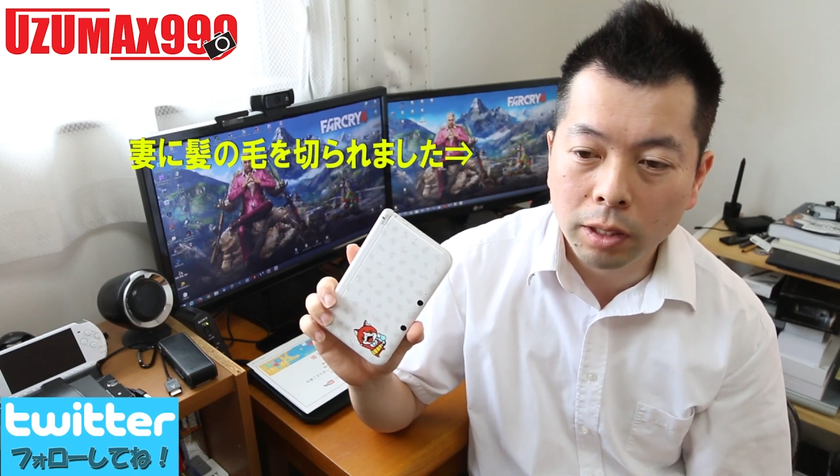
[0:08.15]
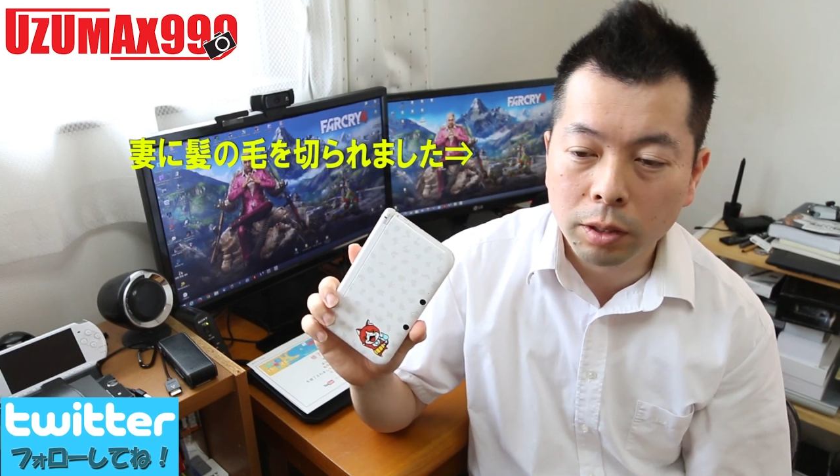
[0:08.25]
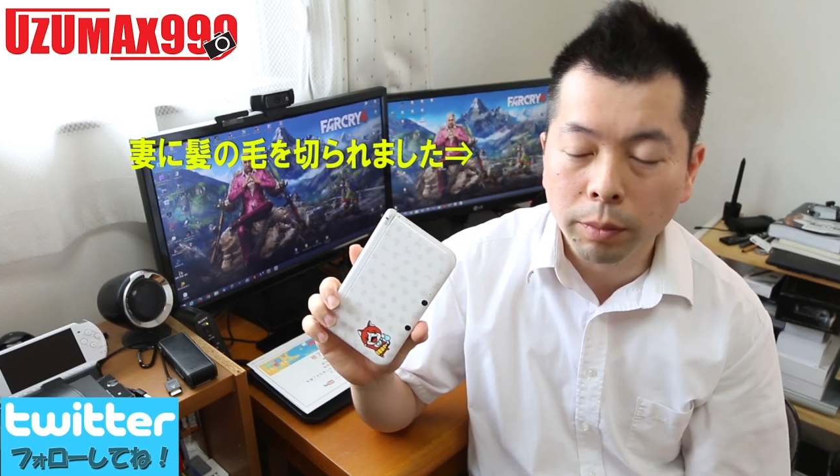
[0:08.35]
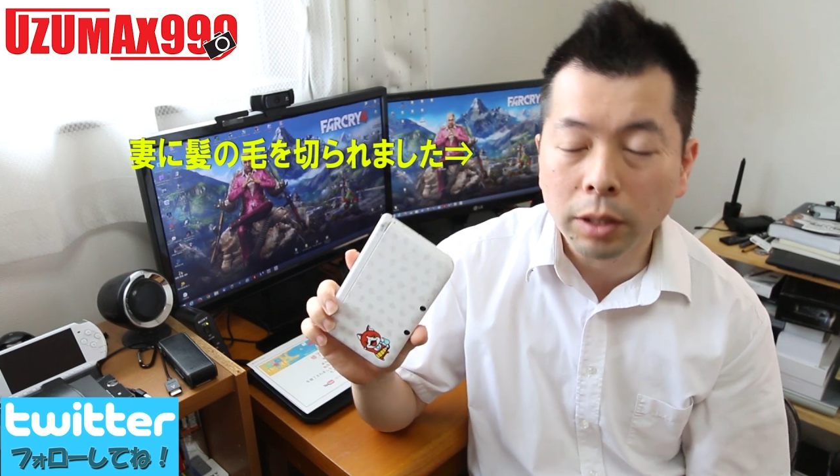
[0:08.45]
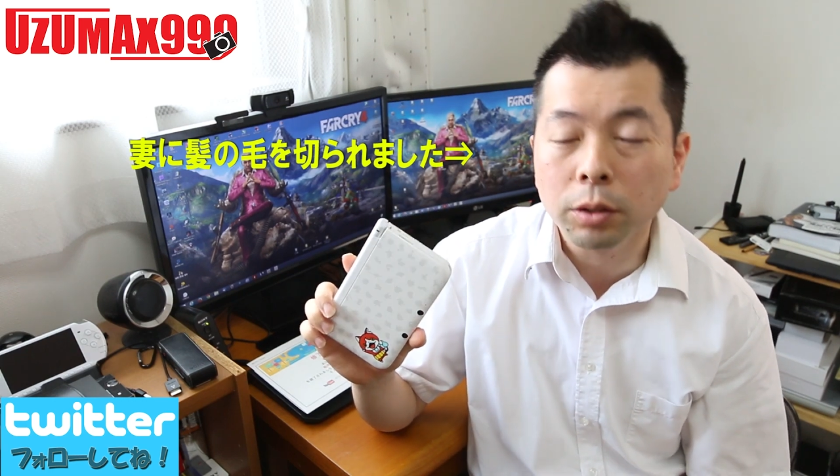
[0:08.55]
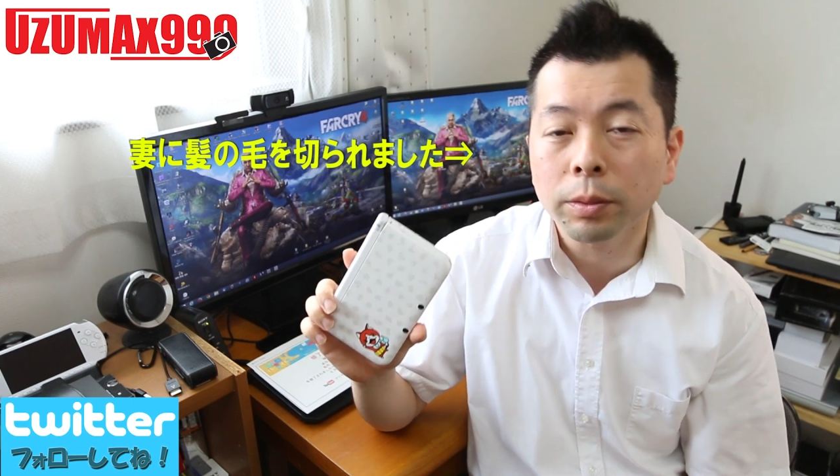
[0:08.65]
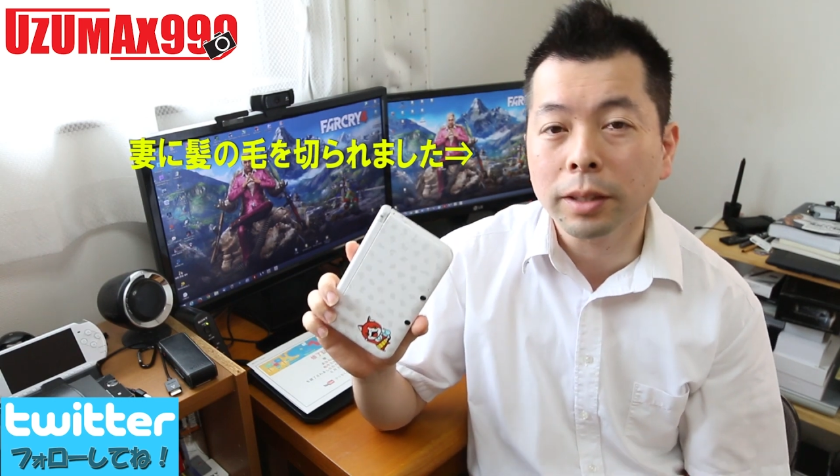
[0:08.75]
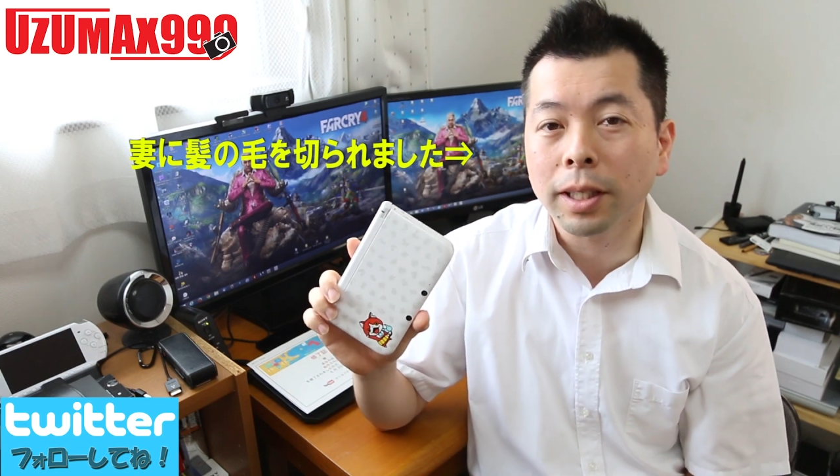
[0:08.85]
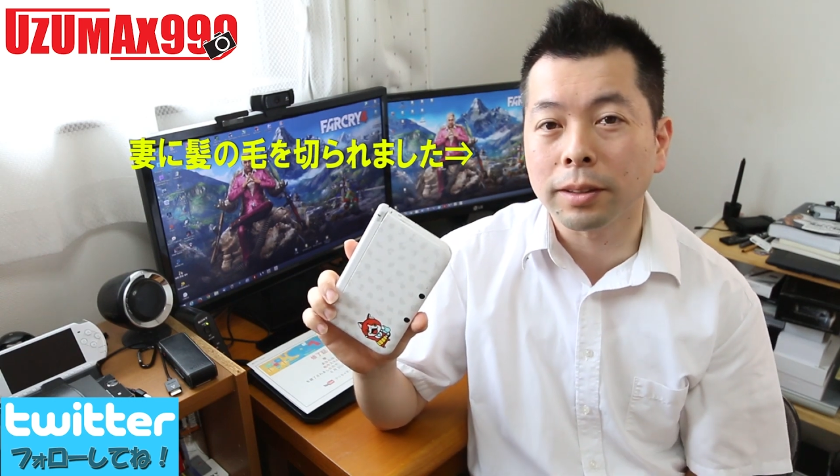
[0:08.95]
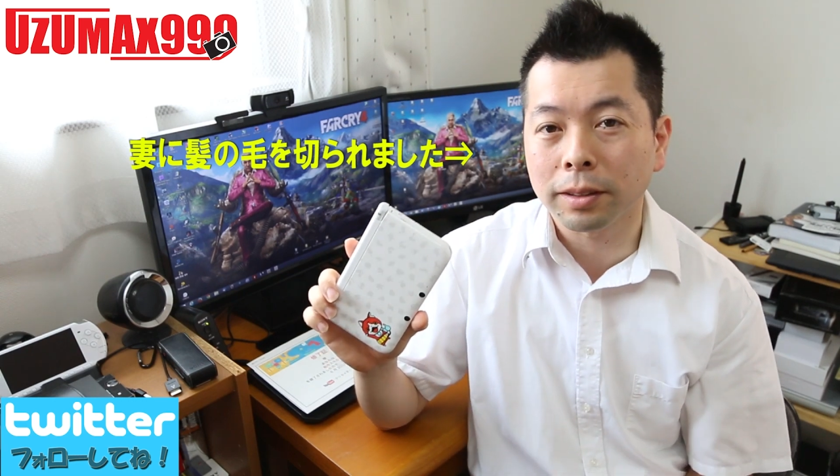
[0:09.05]

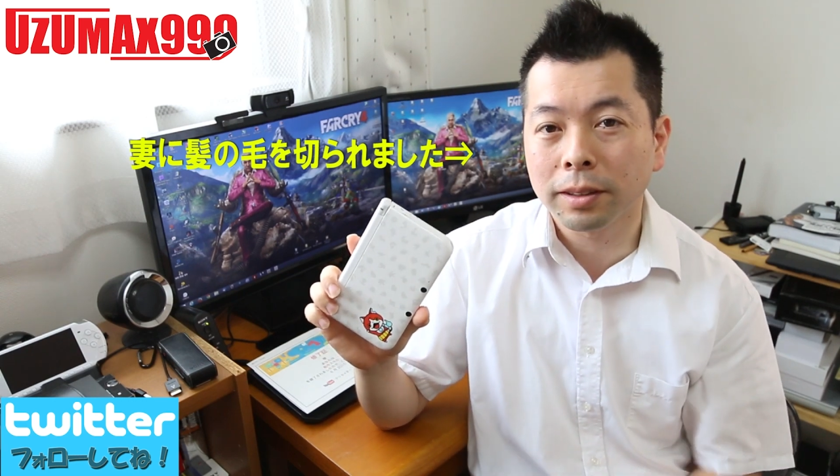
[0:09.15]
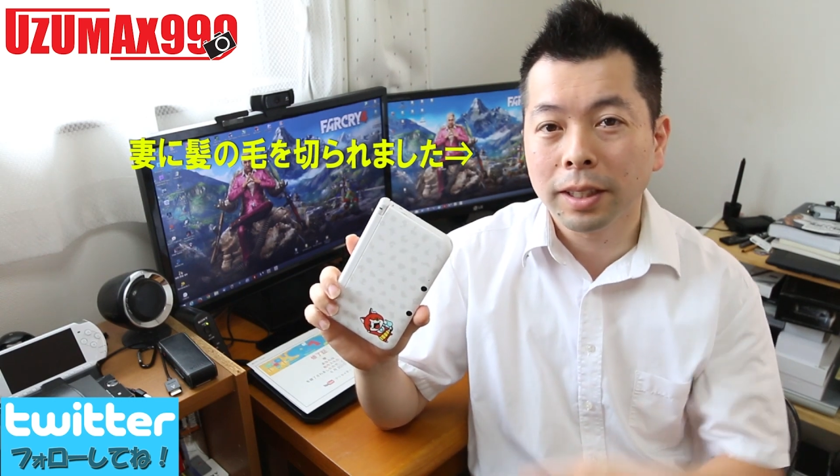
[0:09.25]
スマッシュブラザーズ。